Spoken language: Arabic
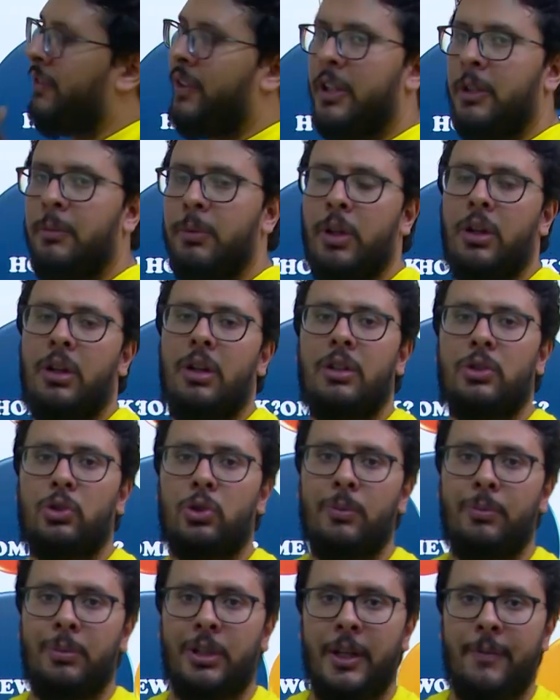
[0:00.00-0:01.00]
فاريبل
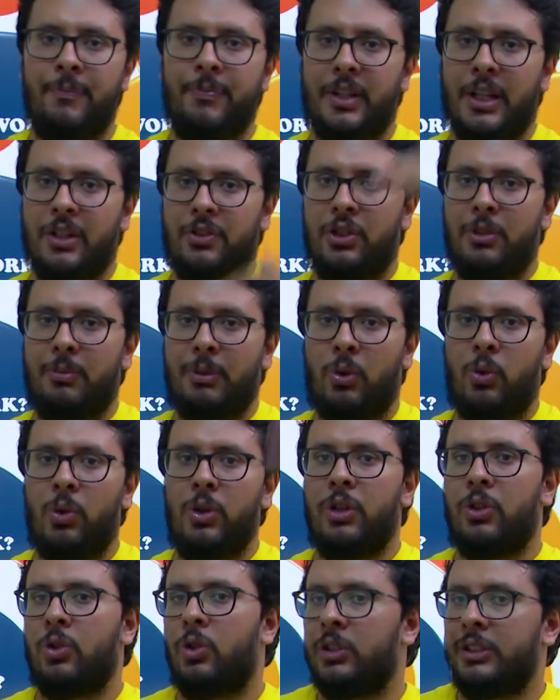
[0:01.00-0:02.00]
خلصهم لي عشان يبقى
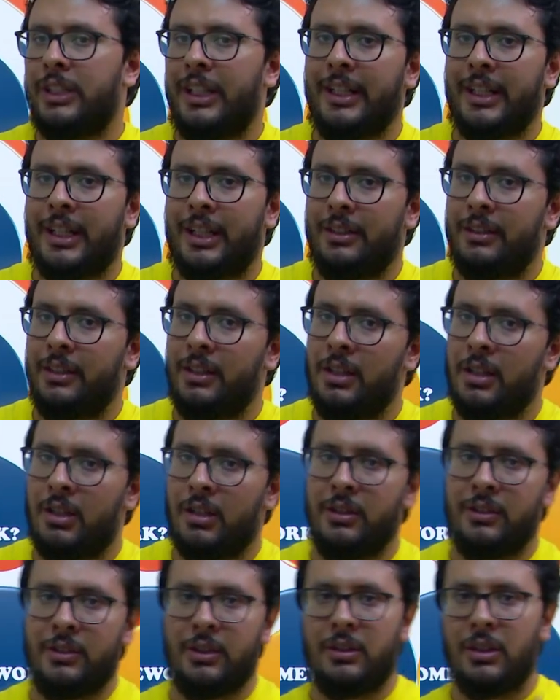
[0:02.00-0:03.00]
كل النقط اللي احنا خدناها
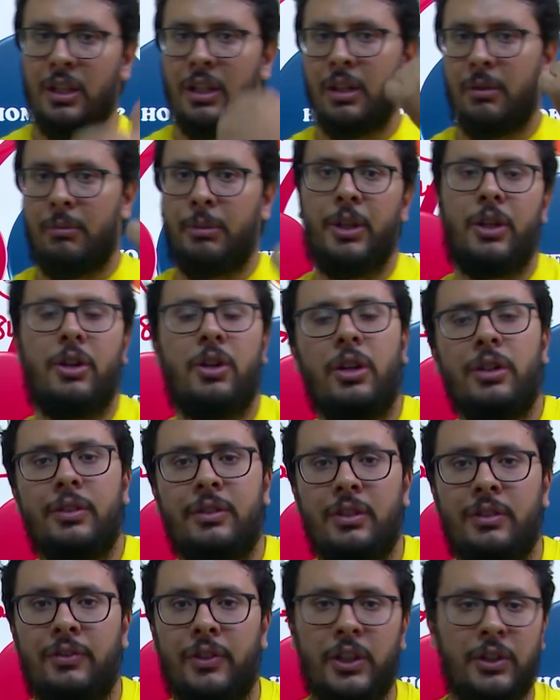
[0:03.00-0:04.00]
خلصت من
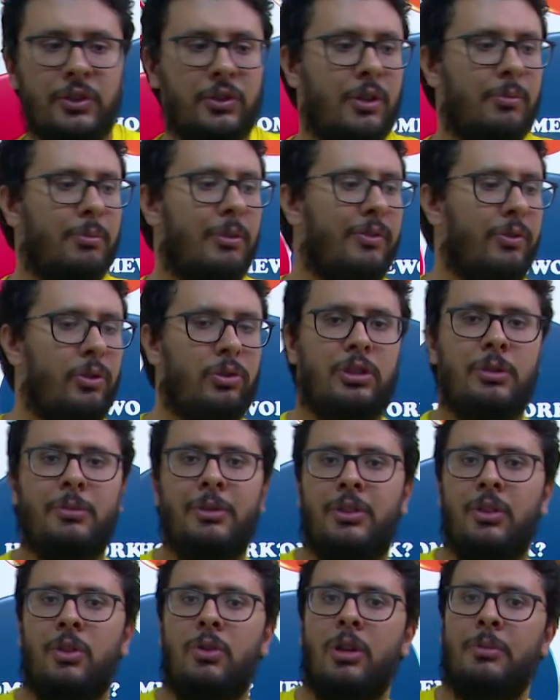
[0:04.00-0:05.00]
الكرنت ديفايدر من
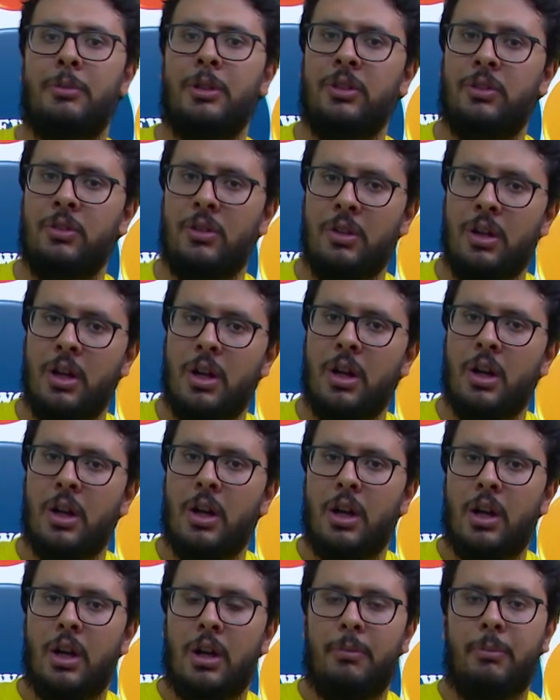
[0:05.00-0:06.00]
الفولتميتر واميتر
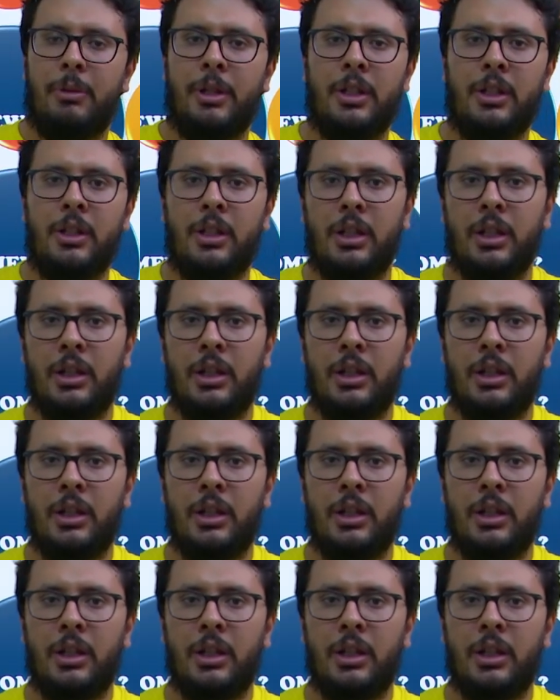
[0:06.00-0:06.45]
من